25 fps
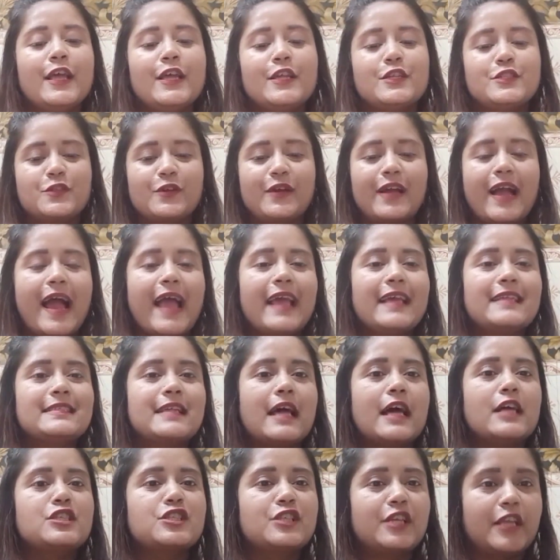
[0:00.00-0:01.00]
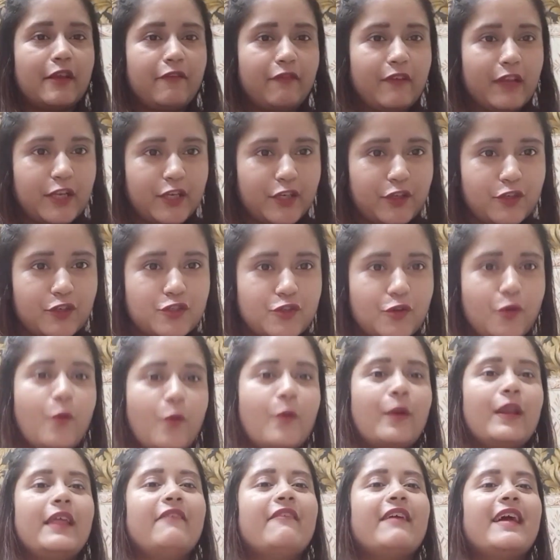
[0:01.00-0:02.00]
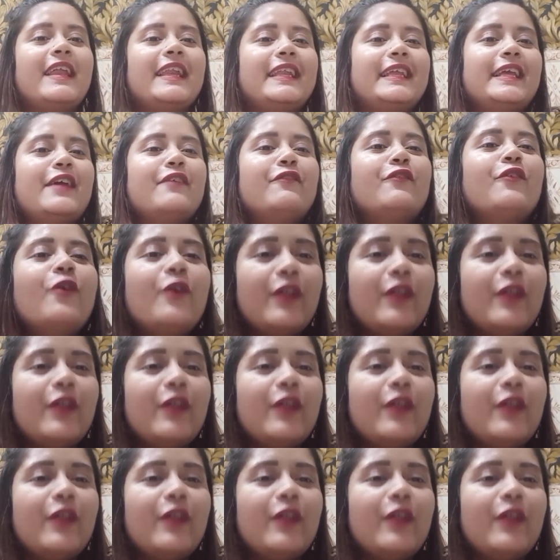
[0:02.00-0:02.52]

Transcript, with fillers: सो so गाइज आज की वीडियो जो होने वाली है वो